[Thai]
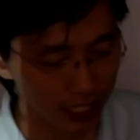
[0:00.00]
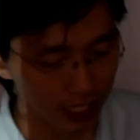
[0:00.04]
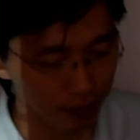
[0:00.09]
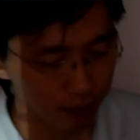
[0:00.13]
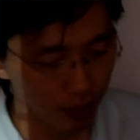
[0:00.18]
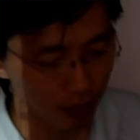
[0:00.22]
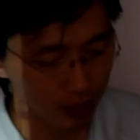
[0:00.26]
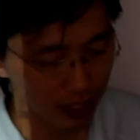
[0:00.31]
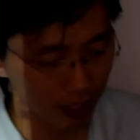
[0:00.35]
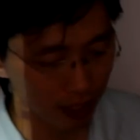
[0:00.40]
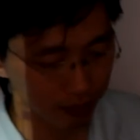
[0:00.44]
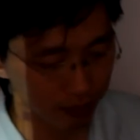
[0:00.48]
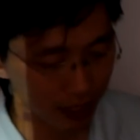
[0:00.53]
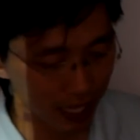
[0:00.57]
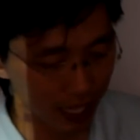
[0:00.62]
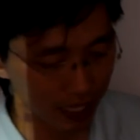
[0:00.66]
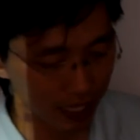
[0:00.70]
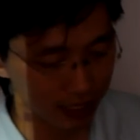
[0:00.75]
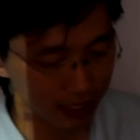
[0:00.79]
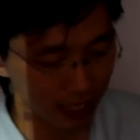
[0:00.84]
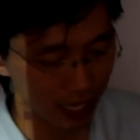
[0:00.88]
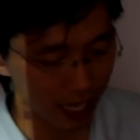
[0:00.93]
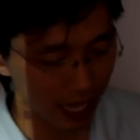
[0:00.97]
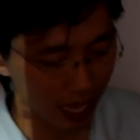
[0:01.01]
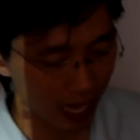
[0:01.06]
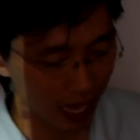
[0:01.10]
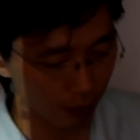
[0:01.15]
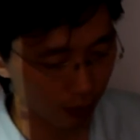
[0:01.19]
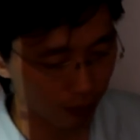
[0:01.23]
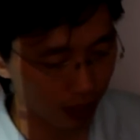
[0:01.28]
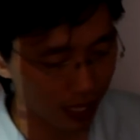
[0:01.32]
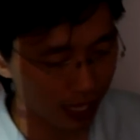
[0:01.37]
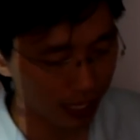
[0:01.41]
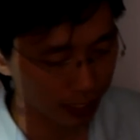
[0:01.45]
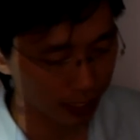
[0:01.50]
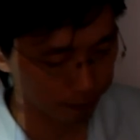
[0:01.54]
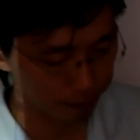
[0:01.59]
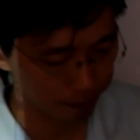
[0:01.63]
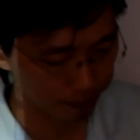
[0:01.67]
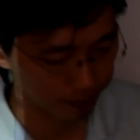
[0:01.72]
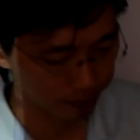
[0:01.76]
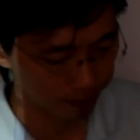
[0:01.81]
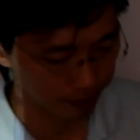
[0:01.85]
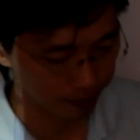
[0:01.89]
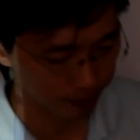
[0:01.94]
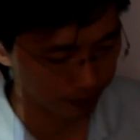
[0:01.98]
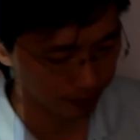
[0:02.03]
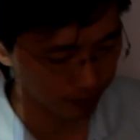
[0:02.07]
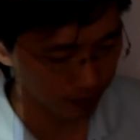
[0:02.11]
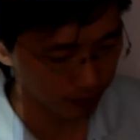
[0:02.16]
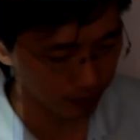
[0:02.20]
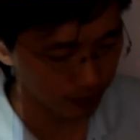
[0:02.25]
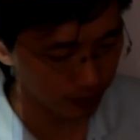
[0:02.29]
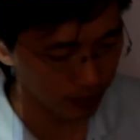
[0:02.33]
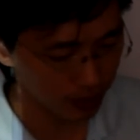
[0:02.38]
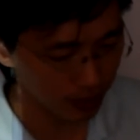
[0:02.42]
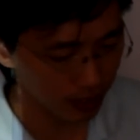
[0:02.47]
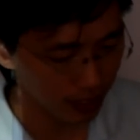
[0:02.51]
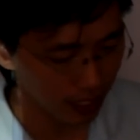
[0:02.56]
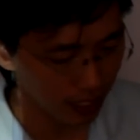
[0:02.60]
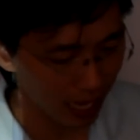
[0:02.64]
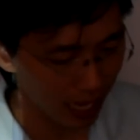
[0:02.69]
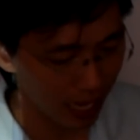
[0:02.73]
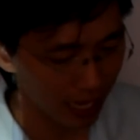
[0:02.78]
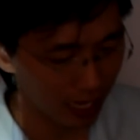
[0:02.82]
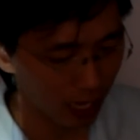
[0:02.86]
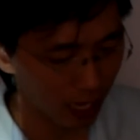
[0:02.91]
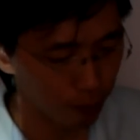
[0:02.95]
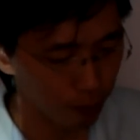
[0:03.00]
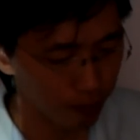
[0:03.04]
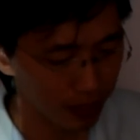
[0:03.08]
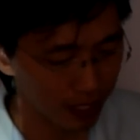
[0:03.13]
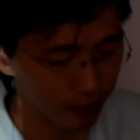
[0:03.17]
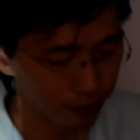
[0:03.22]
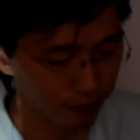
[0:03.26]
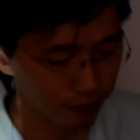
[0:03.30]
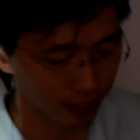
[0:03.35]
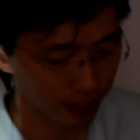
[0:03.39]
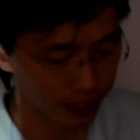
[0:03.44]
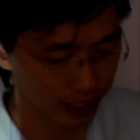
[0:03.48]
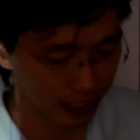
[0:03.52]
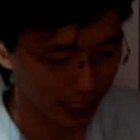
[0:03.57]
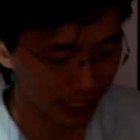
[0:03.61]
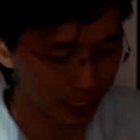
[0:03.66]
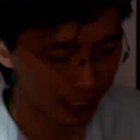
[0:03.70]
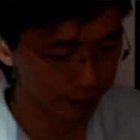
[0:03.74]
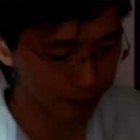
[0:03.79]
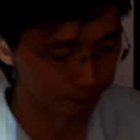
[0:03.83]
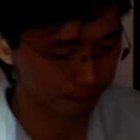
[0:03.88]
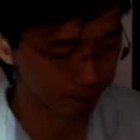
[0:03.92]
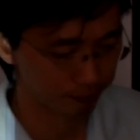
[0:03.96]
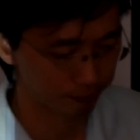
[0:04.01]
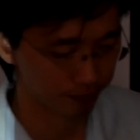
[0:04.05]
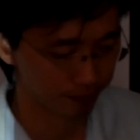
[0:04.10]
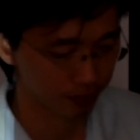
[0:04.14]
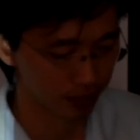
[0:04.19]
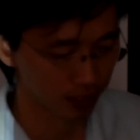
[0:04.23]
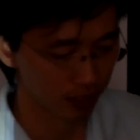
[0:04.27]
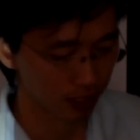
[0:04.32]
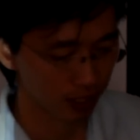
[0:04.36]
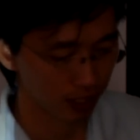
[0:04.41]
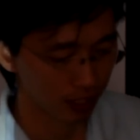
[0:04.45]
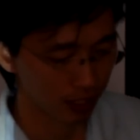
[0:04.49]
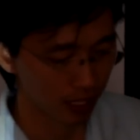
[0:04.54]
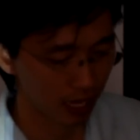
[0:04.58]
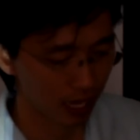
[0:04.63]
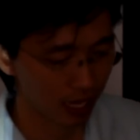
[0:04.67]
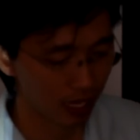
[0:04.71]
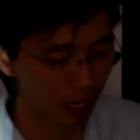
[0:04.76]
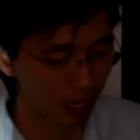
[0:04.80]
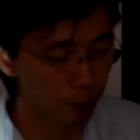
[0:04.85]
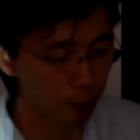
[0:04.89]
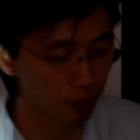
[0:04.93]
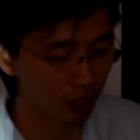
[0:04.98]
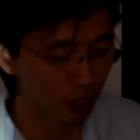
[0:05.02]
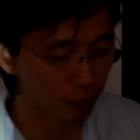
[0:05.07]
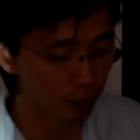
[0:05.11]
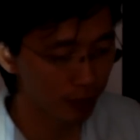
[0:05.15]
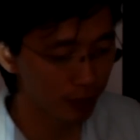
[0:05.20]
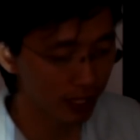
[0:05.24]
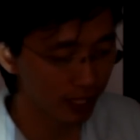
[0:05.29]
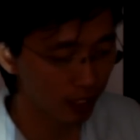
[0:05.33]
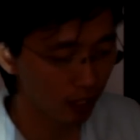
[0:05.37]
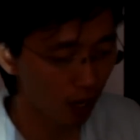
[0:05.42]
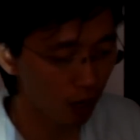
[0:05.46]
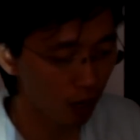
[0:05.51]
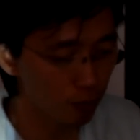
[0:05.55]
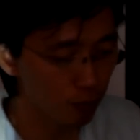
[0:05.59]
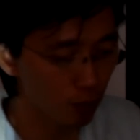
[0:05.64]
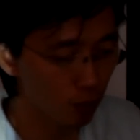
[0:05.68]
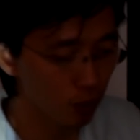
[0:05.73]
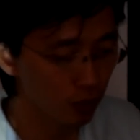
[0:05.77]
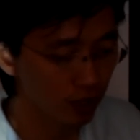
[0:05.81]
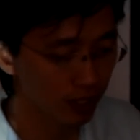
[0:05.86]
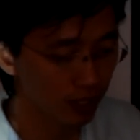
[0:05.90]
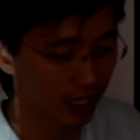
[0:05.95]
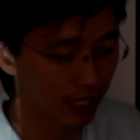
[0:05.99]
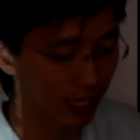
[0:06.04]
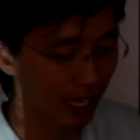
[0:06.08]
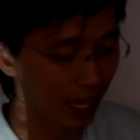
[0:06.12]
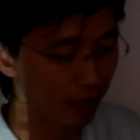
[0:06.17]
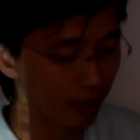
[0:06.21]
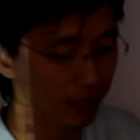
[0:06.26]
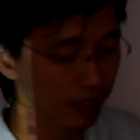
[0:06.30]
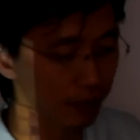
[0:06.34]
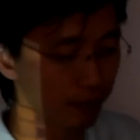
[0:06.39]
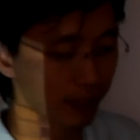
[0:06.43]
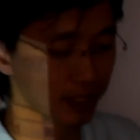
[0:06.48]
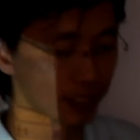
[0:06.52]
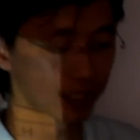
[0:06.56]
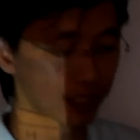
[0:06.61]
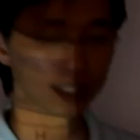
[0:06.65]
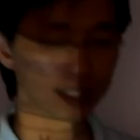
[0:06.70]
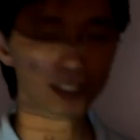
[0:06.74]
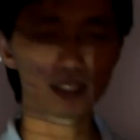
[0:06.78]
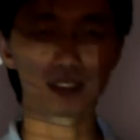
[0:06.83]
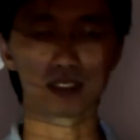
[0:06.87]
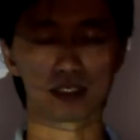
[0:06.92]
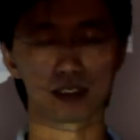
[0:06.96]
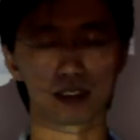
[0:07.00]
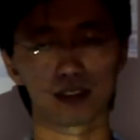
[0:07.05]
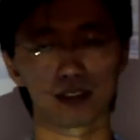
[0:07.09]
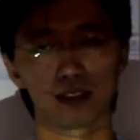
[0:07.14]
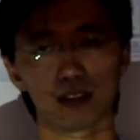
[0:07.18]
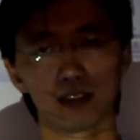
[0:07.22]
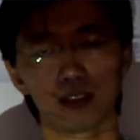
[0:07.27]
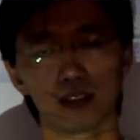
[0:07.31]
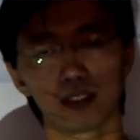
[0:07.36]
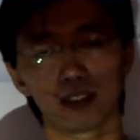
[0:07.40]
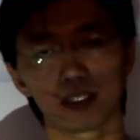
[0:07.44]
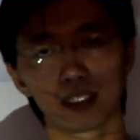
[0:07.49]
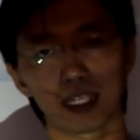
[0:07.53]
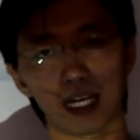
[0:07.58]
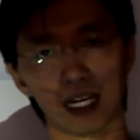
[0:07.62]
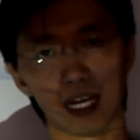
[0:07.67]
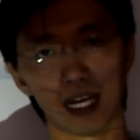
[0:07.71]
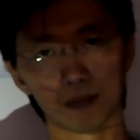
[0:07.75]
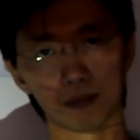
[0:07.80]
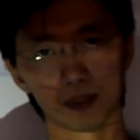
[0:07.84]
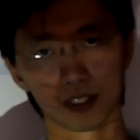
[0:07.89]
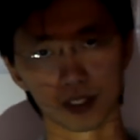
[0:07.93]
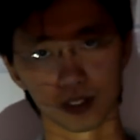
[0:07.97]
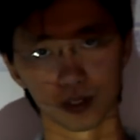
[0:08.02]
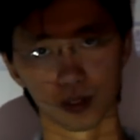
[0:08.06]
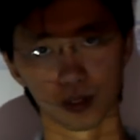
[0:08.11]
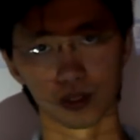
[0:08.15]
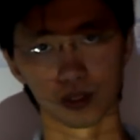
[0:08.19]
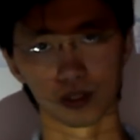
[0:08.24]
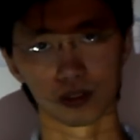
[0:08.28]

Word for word: นองกับการถ้าหากว่า เรามีฟังก์ชันเราเรามีข้อมูลนะครับที่เป็นชื่อการนามสกุล